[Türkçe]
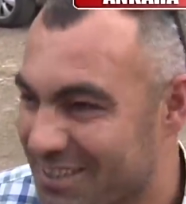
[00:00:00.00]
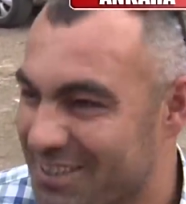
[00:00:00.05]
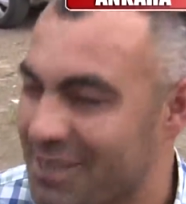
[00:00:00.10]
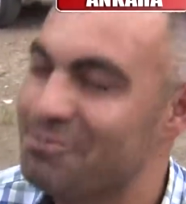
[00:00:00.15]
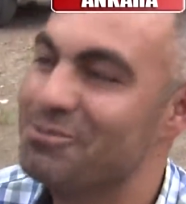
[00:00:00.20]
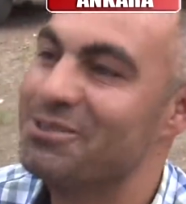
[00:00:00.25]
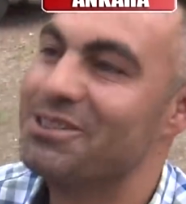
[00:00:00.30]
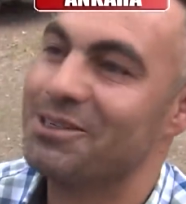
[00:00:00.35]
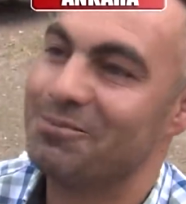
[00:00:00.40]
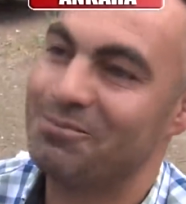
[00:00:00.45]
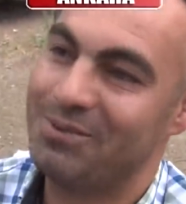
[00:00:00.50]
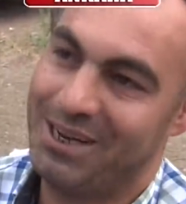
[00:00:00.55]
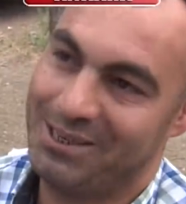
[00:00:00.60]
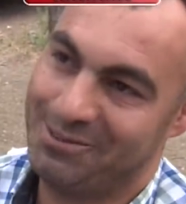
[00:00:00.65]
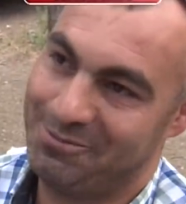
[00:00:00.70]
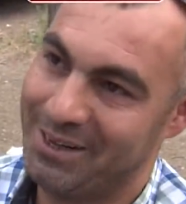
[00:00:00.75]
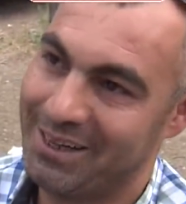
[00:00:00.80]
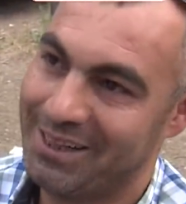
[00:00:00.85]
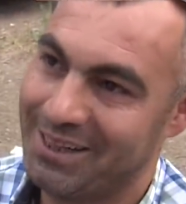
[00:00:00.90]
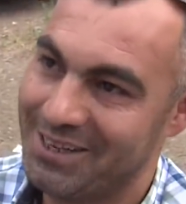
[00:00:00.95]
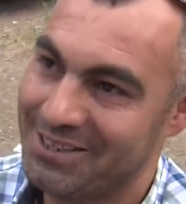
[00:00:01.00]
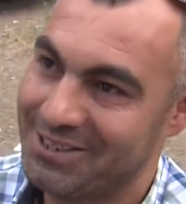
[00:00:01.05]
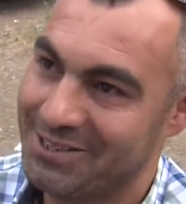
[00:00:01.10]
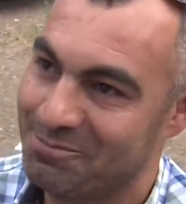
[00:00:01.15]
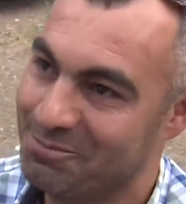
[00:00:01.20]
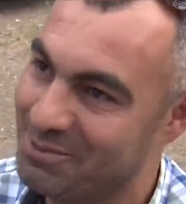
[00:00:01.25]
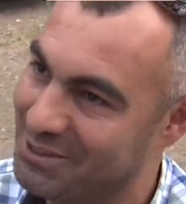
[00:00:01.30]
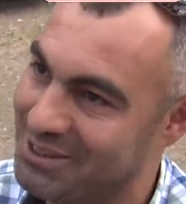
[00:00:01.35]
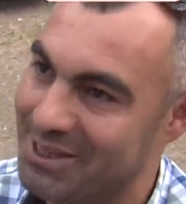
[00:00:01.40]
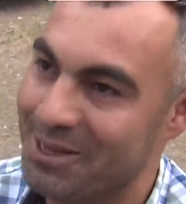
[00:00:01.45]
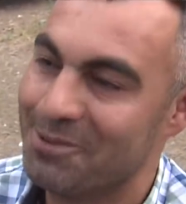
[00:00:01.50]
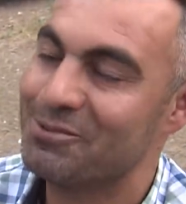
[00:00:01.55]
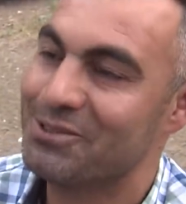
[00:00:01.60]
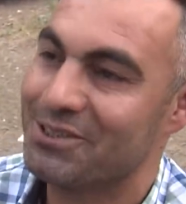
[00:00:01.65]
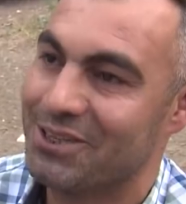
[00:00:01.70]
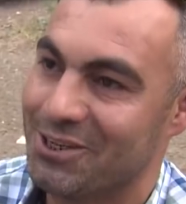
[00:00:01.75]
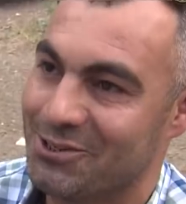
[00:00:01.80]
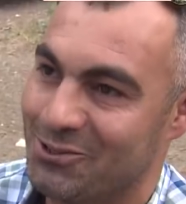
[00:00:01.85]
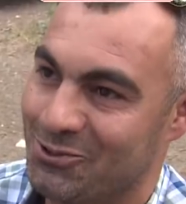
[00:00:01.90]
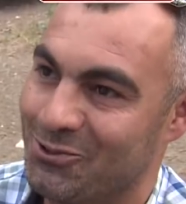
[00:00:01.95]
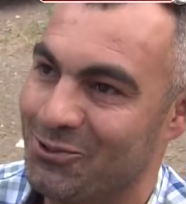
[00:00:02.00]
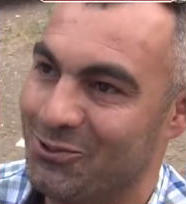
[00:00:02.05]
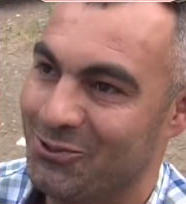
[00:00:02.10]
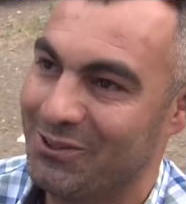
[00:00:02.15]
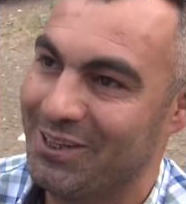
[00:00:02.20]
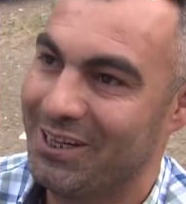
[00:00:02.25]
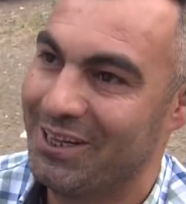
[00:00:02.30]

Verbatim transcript: Temizlik biraz beklesin biz temizleriz sorun